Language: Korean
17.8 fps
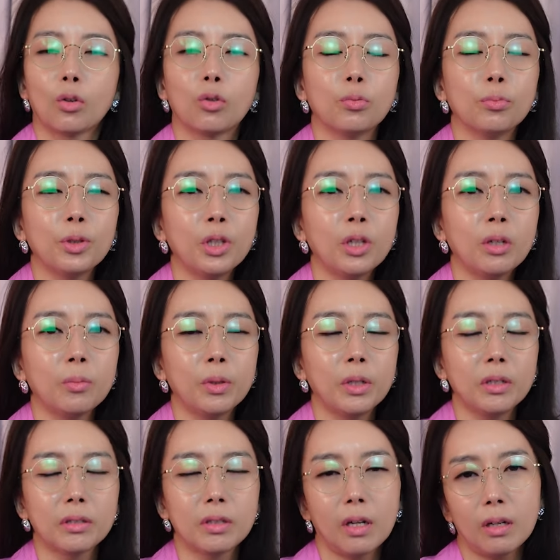
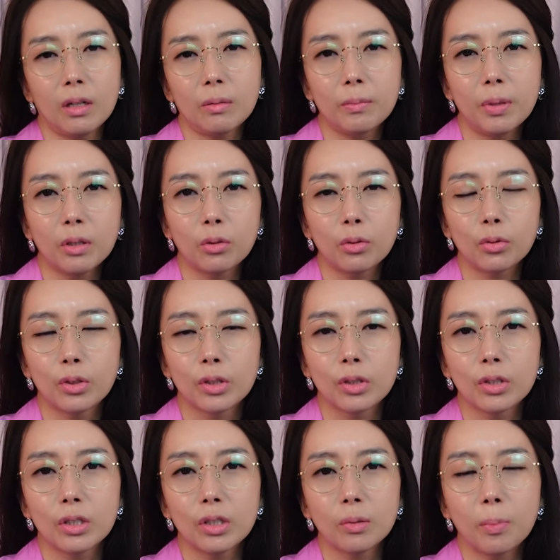국민의힘이 사랑받고
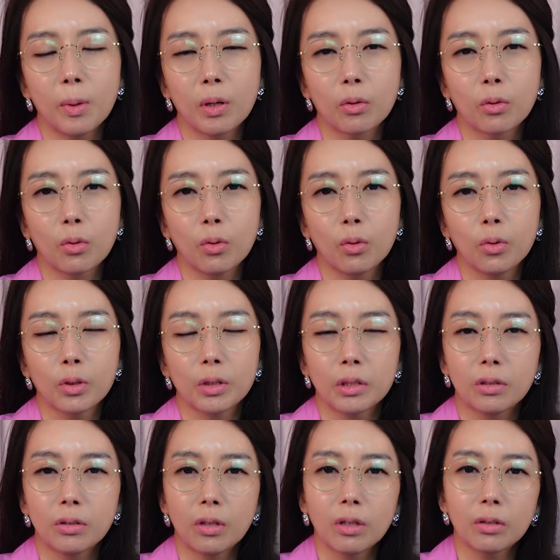지지받고
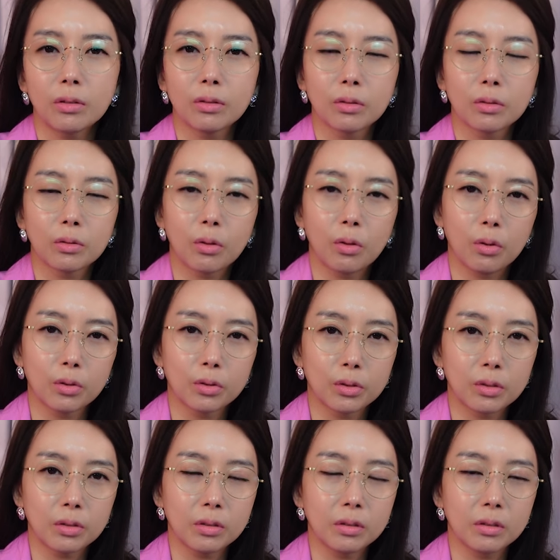있다는
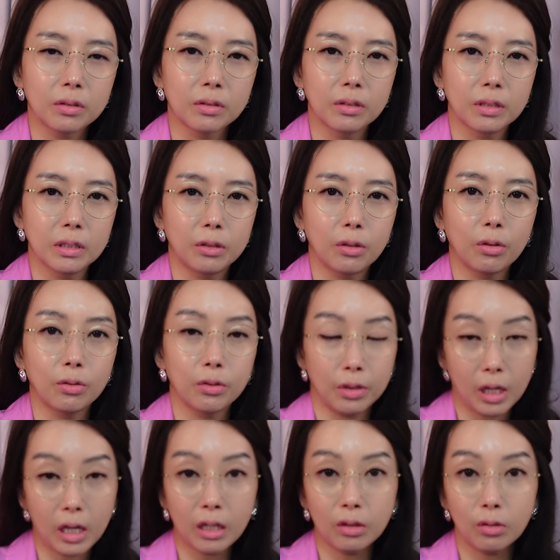것을
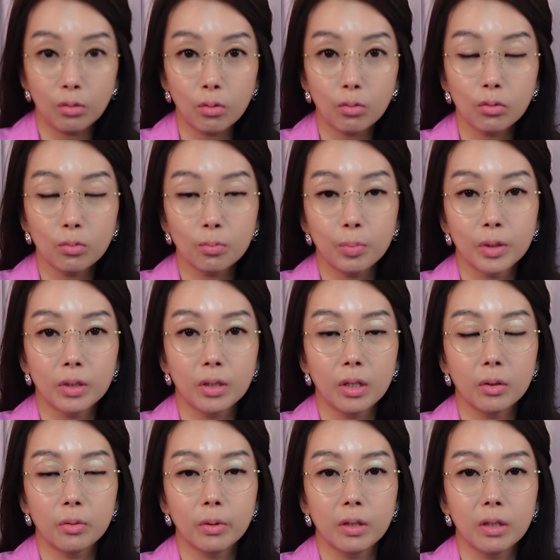이런 한동훈
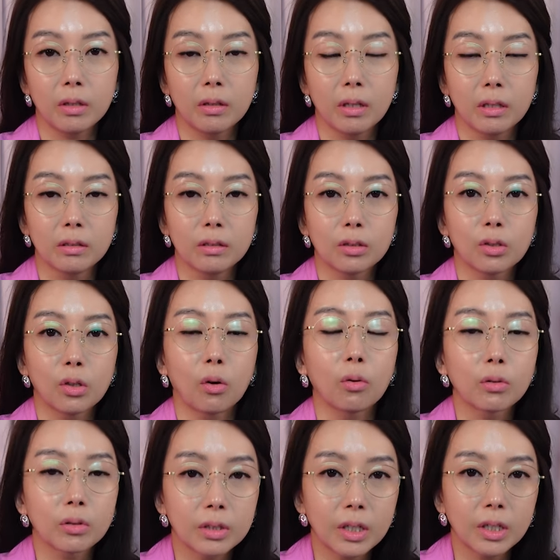비대위에 내는
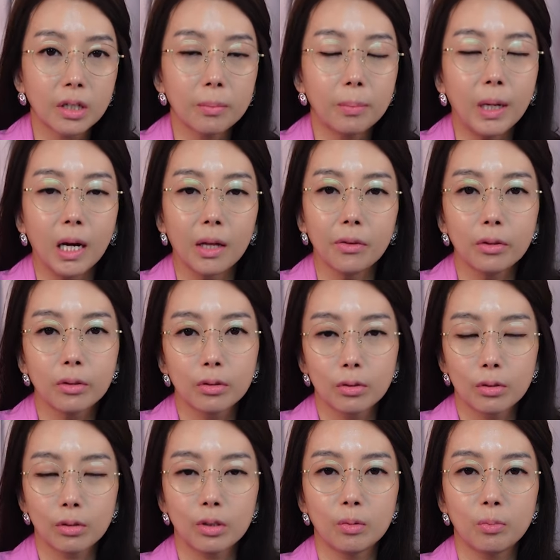정책의
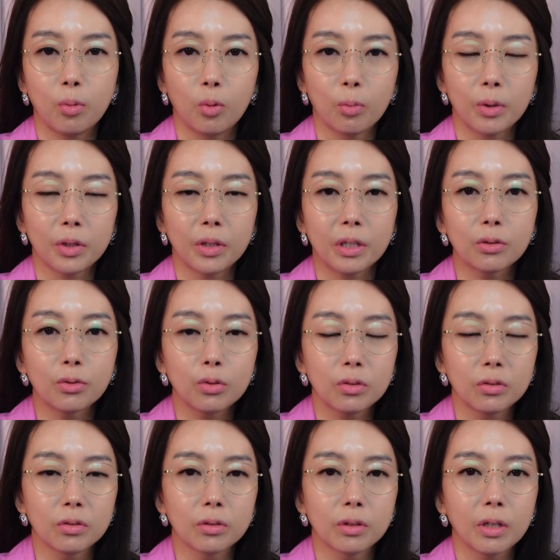반응들을 보면 알 수
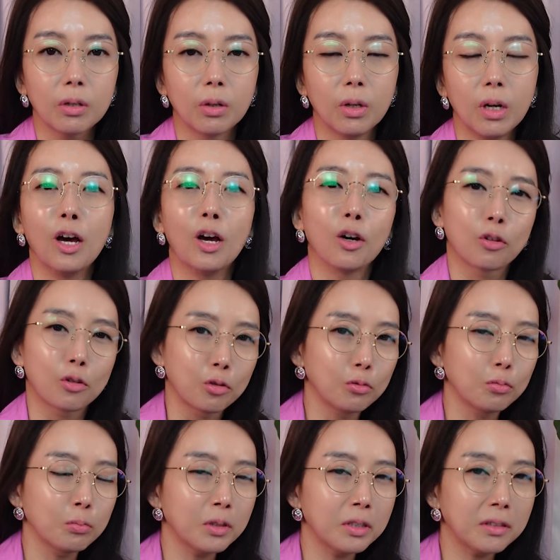있는데요.
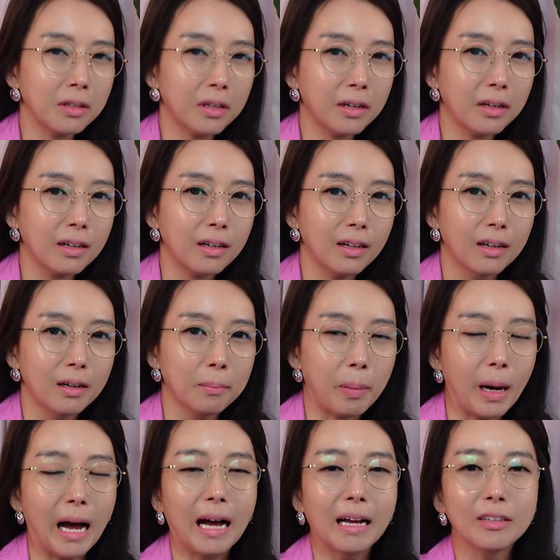국민의
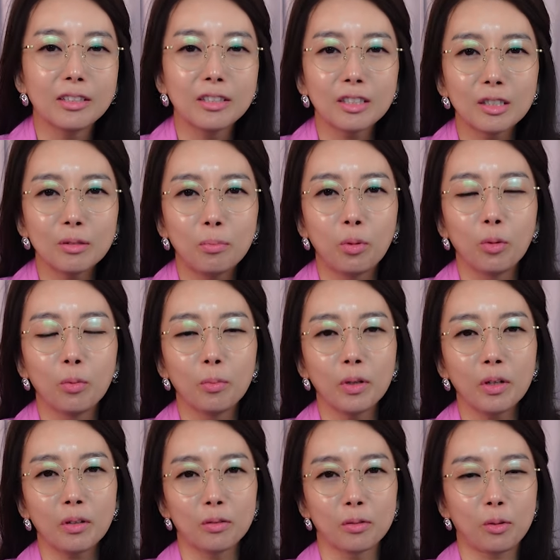반응을
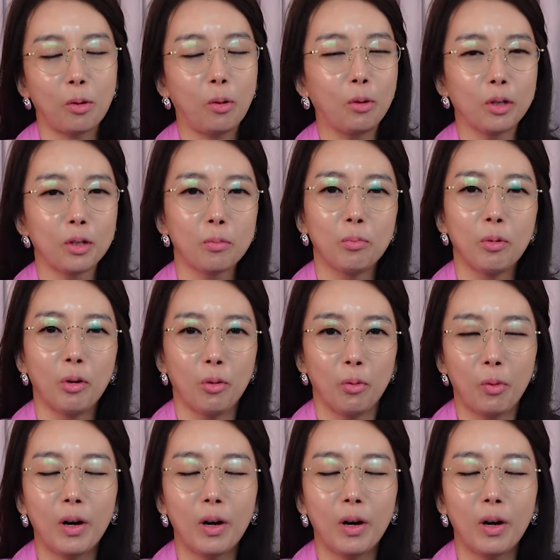보면 거의 뭐